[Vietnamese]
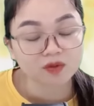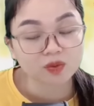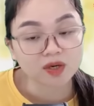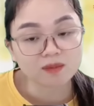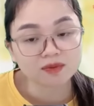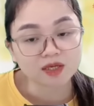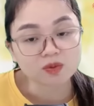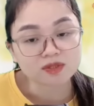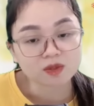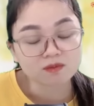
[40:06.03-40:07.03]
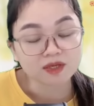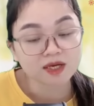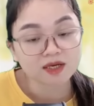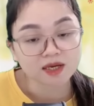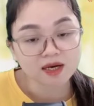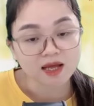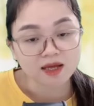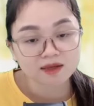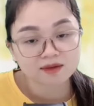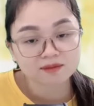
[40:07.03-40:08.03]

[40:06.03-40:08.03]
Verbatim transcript: Tuệ Lâm thấy cuộc sống bình yên đến lạ